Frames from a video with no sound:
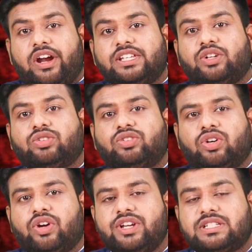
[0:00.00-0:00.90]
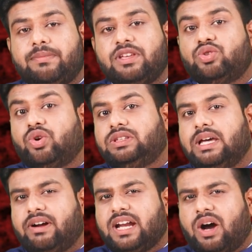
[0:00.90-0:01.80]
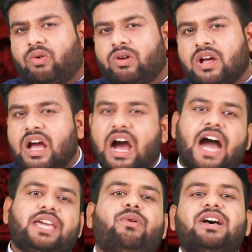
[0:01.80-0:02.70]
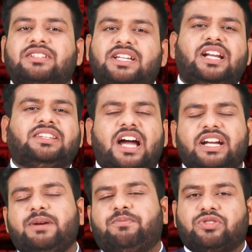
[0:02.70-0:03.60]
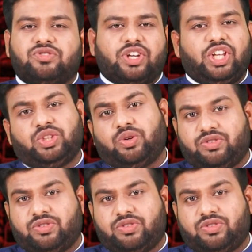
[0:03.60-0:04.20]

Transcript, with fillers: কলেজের অধ্যক্ষ হিসাবে যোগ দেওয়াটাও আইওয়াস কিনা তা নিয়ে প্রশ্ন কিন্তু